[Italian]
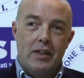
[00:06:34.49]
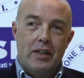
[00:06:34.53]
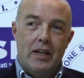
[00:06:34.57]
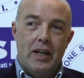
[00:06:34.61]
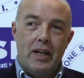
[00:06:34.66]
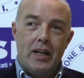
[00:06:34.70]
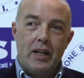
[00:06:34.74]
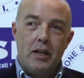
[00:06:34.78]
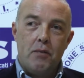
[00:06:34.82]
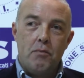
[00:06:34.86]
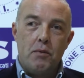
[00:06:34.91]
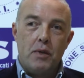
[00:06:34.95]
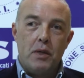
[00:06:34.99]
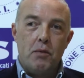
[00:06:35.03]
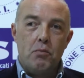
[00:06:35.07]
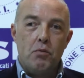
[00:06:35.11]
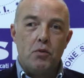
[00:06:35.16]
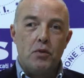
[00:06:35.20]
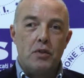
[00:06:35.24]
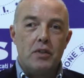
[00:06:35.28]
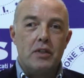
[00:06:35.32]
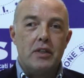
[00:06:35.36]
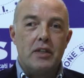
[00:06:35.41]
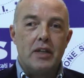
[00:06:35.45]
anche per le
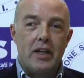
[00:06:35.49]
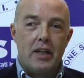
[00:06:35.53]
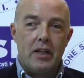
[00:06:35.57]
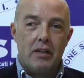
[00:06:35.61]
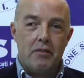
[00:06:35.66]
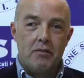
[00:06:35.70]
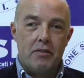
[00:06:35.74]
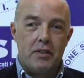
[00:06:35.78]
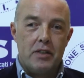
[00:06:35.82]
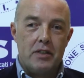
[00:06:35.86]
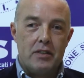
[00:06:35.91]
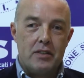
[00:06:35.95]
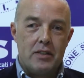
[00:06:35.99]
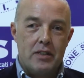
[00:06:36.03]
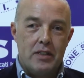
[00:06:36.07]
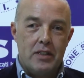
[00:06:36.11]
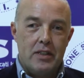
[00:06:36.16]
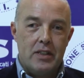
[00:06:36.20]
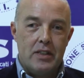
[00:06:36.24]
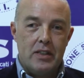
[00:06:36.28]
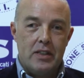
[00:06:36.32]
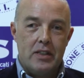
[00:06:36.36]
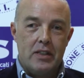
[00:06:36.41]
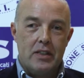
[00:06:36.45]
politiche che la FSI
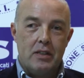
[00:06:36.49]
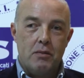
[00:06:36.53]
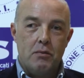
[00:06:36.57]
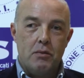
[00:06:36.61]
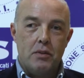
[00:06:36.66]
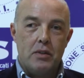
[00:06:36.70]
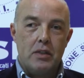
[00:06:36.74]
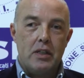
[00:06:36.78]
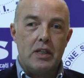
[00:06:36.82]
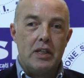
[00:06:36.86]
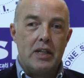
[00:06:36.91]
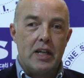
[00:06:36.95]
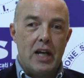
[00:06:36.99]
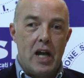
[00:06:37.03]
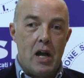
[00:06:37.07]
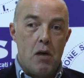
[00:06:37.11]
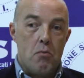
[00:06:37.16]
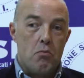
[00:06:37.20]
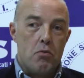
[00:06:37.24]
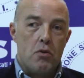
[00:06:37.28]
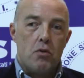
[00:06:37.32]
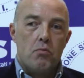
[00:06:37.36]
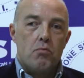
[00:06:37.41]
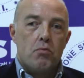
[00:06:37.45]
mette in
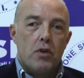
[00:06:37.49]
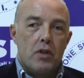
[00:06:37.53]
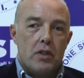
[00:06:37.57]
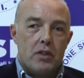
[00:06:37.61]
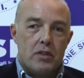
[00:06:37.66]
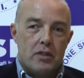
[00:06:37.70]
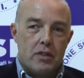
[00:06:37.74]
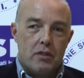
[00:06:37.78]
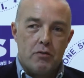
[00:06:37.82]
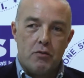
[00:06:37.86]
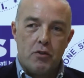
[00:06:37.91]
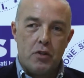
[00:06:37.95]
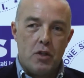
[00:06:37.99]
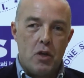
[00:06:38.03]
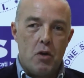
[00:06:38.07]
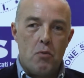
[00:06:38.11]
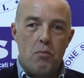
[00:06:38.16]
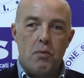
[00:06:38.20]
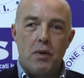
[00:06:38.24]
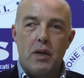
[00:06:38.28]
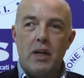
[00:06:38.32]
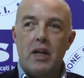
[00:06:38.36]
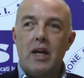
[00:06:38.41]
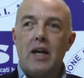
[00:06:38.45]
campo, poi se vogliamo
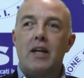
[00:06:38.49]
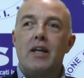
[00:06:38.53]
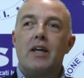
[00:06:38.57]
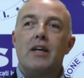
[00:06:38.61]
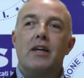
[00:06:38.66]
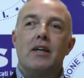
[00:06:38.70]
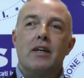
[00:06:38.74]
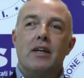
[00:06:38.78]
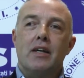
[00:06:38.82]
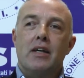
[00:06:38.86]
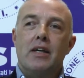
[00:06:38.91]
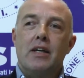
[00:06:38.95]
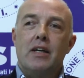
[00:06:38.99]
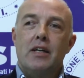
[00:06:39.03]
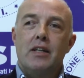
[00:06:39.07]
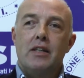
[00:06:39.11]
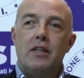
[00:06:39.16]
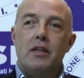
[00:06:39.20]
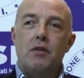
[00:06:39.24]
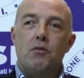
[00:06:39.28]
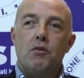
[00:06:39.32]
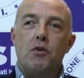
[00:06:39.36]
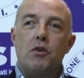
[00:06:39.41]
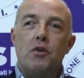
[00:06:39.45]
parlare
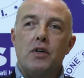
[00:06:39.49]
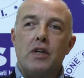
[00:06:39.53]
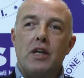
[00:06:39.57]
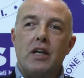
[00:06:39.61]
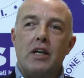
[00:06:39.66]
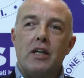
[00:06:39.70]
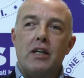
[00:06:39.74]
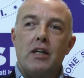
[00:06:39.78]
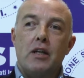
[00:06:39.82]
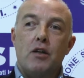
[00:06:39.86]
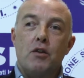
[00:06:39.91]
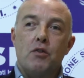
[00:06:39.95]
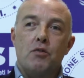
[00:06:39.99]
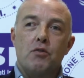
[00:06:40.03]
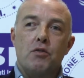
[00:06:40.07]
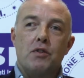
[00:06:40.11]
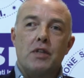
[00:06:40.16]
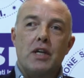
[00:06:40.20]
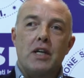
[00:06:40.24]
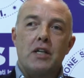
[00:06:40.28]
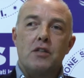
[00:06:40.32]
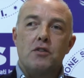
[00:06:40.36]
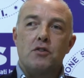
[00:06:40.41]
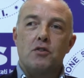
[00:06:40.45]
di quello che è il
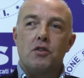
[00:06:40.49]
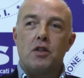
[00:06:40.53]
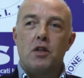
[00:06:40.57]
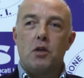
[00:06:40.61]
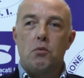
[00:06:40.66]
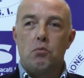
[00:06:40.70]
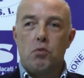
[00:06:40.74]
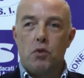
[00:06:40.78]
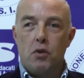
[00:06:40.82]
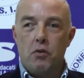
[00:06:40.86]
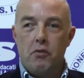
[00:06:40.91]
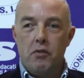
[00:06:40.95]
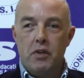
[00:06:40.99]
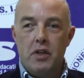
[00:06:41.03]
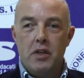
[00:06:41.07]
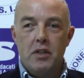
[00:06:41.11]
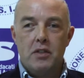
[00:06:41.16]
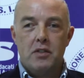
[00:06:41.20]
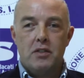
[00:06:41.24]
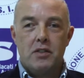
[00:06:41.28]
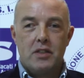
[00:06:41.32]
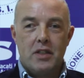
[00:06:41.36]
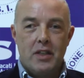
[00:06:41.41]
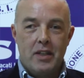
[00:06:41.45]
contesto delle
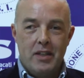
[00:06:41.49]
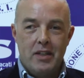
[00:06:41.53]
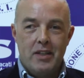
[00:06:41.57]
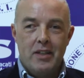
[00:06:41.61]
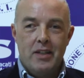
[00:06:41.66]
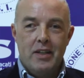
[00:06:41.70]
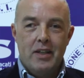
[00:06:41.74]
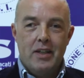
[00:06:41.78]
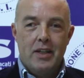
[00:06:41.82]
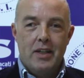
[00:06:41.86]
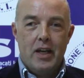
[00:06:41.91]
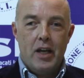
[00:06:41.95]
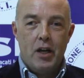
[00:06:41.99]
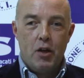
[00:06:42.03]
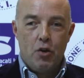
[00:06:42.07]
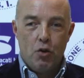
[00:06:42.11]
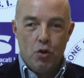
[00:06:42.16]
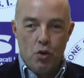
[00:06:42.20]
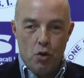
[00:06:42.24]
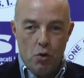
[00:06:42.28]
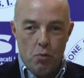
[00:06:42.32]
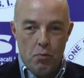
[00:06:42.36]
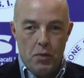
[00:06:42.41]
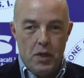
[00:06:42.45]
province che con
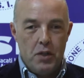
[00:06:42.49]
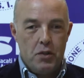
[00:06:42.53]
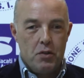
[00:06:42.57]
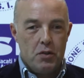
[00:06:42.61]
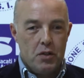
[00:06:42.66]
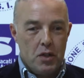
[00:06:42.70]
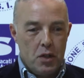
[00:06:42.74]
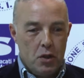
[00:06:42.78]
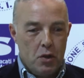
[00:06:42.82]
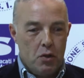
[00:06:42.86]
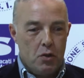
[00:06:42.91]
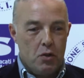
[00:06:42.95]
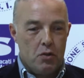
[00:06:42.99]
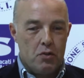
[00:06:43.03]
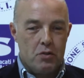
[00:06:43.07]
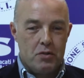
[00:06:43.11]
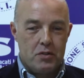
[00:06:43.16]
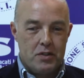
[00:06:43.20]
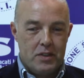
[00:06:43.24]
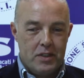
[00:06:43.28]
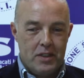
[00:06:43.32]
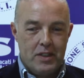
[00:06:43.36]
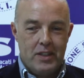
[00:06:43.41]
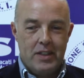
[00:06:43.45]
l'aumento dei
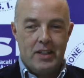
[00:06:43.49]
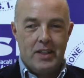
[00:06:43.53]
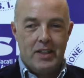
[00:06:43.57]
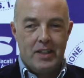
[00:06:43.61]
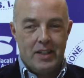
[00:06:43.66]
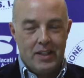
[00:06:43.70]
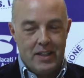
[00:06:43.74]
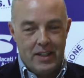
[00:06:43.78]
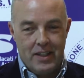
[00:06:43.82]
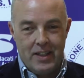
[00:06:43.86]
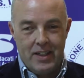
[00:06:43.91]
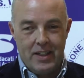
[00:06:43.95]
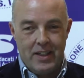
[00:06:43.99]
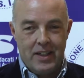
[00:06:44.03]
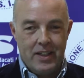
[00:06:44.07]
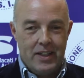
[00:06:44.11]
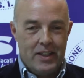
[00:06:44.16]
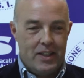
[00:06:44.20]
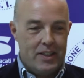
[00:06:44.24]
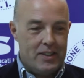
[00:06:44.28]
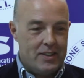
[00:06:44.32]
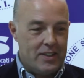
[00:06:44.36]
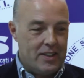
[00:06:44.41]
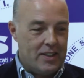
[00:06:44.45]
costi
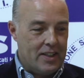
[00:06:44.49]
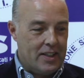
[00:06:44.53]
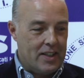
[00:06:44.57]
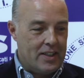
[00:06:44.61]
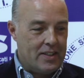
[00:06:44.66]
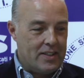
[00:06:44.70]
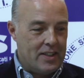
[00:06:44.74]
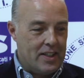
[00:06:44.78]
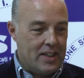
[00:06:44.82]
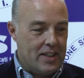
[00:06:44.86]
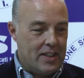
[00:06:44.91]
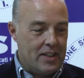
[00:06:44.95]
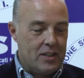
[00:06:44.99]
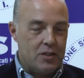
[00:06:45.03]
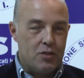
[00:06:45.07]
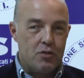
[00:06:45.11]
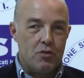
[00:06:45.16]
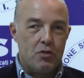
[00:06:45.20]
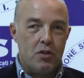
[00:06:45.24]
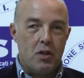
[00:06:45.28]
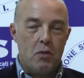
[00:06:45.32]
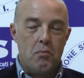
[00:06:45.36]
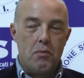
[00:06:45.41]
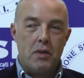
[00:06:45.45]
eh, eccetera eccetera
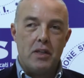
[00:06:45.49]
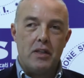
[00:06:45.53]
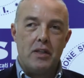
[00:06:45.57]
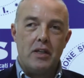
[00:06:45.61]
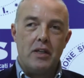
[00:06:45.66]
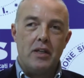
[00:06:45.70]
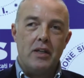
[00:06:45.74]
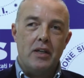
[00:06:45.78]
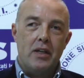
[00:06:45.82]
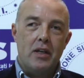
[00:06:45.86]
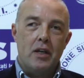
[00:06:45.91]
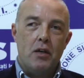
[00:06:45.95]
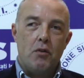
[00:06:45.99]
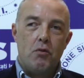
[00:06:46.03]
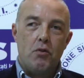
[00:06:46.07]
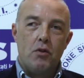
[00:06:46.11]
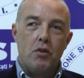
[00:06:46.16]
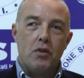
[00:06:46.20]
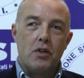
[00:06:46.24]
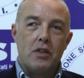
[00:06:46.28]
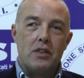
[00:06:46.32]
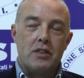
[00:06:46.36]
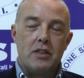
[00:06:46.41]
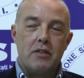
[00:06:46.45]
sicuramente
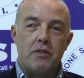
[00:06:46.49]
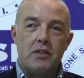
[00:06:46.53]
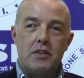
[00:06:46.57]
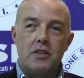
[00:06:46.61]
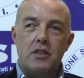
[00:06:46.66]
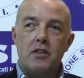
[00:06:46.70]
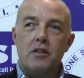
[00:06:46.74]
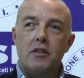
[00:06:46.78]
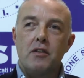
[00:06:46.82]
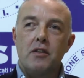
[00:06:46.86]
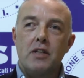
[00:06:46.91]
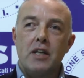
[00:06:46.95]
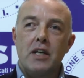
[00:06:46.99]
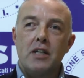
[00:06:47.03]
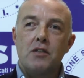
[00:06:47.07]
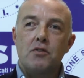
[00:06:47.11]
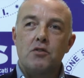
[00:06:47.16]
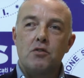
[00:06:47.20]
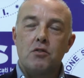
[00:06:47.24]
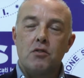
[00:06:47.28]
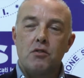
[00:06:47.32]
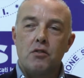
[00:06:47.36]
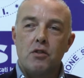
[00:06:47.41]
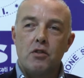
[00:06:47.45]
quello che sta facendo
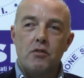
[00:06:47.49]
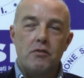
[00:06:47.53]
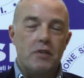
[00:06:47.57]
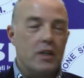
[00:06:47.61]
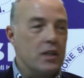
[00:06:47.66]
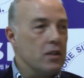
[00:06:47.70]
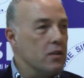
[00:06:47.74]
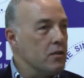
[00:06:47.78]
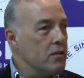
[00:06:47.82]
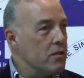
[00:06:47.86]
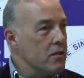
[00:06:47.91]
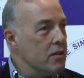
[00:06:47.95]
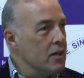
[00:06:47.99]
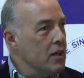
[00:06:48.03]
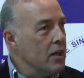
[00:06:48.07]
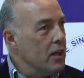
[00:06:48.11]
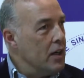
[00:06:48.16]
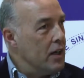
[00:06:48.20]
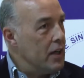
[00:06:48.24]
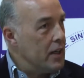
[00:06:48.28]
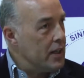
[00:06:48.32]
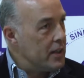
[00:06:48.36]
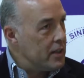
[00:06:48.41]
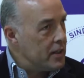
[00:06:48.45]
adesso il governo
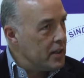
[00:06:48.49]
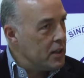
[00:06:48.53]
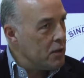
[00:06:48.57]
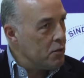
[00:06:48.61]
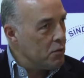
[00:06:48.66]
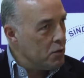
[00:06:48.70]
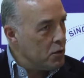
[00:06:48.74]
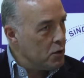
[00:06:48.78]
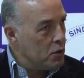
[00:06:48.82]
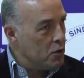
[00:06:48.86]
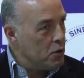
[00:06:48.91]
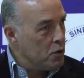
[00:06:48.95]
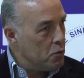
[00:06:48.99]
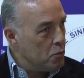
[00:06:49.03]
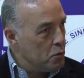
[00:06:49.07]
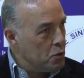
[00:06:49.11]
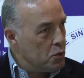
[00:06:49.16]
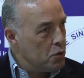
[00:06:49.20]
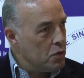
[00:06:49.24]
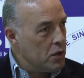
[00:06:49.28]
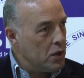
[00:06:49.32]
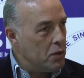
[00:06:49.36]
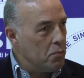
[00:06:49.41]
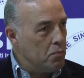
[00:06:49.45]
Letta da quello che ho
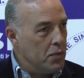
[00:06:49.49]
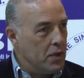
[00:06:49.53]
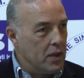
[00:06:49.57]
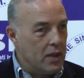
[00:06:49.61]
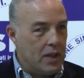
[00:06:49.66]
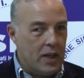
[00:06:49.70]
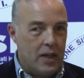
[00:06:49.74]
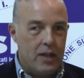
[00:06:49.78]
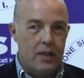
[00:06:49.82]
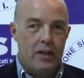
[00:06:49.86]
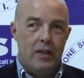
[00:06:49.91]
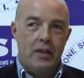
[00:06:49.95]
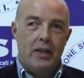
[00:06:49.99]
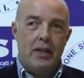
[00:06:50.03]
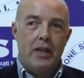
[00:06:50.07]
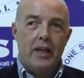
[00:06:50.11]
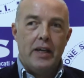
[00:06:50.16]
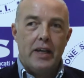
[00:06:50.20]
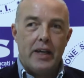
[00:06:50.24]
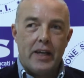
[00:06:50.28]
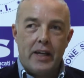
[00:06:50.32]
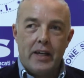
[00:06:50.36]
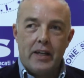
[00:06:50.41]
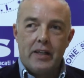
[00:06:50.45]
potuto capire
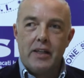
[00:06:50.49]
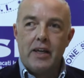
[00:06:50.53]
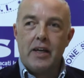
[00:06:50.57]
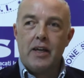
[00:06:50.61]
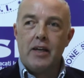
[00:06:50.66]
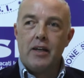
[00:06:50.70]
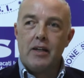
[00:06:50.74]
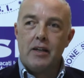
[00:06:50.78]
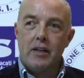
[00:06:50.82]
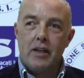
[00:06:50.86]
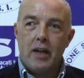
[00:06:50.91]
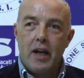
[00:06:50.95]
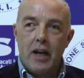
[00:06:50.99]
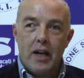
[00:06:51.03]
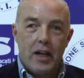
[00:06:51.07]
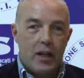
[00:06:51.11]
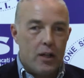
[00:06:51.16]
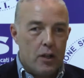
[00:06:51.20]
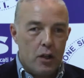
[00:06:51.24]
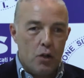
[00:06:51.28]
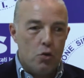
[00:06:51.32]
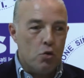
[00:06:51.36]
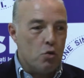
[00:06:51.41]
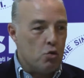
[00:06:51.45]
è che è anche
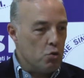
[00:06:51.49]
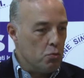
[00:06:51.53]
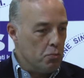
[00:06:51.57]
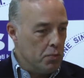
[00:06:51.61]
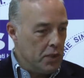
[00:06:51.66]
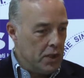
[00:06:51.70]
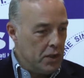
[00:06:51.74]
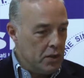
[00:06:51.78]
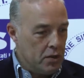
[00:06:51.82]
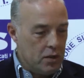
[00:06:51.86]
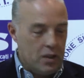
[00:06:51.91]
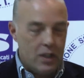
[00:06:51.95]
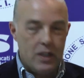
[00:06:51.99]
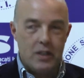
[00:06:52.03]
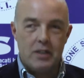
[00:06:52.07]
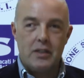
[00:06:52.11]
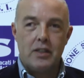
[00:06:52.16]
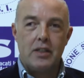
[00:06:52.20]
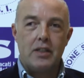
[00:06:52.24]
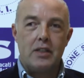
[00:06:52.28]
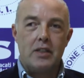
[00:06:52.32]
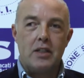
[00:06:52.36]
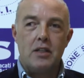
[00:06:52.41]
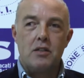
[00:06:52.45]
nel documento della
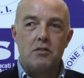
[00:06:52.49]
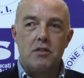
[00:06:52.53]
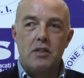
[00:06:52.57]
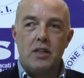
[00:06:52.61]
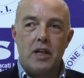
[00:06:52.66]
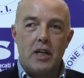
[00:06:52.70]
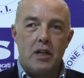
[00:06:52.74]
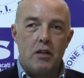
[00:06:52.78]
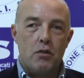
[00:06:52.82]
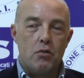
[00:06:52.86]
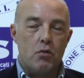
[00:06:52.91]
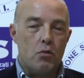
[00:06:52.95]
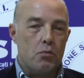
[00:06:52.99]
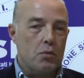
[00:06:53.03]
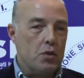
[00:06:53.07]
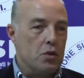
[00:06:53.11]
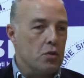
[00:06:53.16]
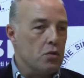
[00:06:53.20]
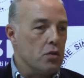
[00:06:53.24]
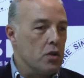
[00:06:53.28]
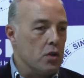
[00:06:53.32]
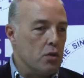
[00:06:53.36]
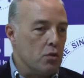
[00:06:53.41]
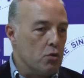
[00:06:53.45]
segreteria nazionale un
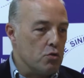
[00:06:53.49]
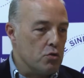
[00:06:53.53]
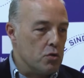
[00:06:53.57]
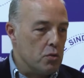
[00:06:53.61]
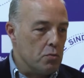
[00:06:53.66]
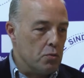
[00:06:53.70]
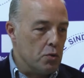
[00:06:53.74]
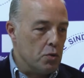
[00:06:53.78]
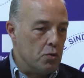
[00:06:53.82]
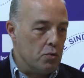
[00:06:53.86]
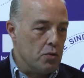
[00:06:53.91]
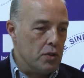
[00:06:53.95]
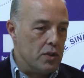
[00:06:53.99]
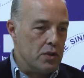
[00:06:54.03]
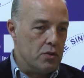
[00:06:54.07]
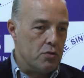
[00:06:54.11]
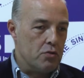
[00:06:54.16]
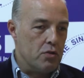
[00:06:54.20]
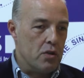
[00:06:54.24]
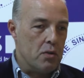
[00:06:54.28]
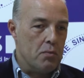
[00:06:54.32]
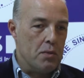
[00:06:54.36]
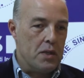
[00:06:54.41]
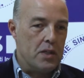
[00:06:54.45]
aumento dei costi per cui
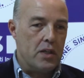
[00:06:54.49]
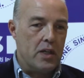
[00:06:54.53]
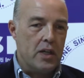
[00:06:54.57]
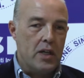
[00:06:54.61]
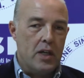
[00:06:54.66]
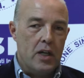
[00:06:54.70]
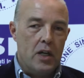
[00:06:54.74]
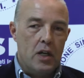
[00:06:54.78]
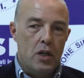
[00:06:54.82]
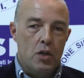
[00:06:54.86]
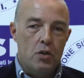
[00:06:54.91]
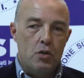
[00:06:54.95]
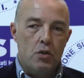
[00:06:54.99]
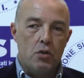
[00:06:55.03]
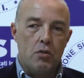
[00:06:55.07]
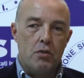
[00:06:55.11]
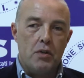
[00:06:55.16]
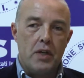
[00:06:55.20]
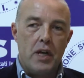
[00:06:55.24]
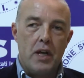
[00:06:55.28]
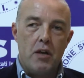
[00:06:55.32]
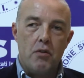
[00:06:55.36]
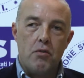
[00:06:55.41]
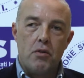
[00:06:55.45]
sicuramente non
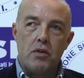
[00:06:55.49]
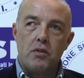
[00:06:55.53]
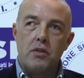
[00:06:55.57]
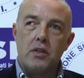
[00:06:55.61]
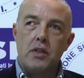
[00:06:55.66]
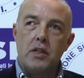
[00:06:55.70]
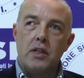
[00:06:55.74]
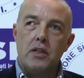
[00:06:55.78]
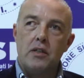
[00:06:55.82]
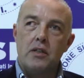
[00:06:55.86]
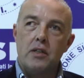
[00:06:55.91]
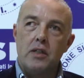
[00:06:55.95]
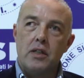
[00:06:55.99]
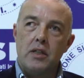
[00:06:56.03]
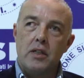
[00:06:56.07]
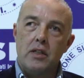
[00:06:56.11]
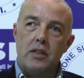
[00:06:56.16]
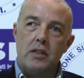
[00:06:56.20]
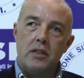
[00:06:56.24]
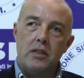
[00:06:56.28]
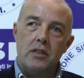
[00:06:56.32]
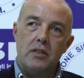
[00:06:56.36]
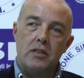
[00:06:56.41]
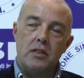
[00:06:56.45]
è un'ottica di,
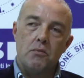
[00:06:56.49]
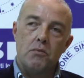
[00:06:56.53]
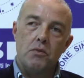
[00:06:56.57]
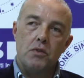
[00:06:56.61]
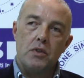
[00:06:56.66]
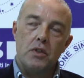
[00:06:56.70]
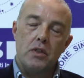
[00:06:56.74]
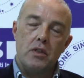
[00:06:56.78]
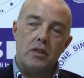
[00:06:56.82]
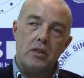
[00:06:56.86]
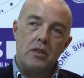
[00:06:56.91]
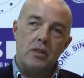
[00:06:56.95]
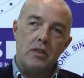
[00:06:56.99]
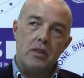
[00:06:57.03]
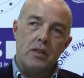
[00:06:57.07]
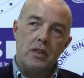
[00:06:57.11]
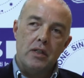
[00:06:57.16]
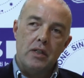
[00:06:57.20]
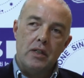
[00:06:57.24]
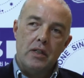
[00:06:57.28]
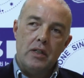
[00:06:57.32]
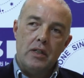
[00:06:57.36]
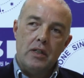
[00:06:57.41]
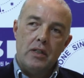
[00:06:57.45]
diciamo, di,
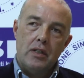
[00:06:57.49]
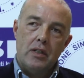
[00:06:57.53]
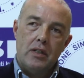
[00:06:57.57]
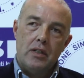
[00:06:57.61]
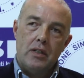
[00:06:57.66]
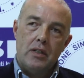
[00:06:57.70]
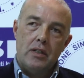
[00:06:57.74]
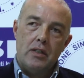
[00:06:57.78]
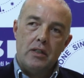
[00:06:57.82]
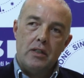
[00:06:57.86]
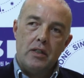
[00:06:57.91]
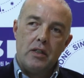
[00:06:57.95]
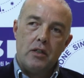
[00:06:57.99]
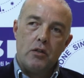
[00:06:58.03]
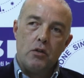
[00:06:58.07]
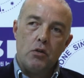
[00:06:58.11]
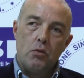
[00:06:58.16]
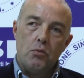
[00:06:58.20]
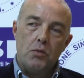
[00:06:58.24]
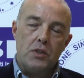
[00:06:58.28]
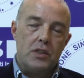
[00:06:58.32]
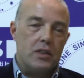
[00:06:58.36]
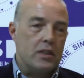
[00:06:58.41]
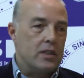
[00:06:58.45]
eh, di
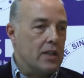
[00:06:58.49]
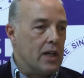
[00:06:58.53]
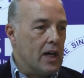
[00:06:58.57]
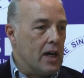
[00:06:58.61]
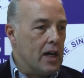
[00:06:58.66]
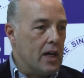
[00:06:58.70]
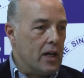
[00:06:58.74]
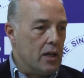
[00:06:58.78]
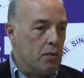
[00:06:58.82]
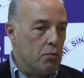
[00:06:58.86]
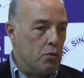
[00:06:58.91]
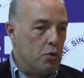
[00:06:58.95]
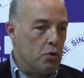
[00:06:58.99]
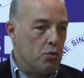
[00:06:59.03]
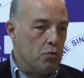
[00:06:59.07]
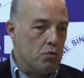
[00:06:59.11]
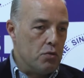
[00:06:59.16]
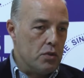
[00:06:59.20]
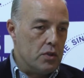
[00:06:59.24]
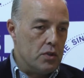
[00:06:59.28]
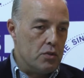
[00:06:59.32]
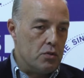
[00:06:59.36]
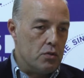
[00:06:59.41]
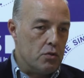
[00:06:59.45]
economicità e per
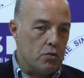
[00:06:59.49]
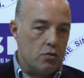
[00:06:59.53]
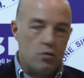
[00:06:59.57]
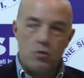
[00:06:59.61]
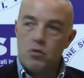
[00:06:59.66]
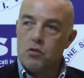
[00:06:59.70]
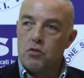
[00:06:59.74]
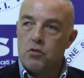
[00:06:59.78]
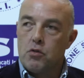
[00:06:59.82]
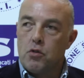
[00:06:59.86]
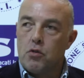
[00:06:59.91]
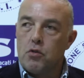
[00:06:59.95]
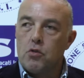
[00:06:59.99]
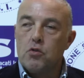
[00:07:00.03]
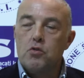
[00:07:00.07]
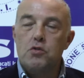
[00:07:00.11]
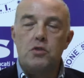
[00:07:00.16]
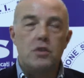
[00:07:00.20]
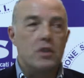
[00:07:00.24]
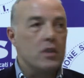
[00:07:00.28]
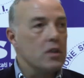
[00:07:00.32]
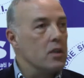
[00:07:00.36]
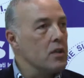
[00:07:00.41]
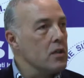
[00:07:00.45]
cui sono
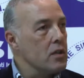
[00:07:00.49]
quindi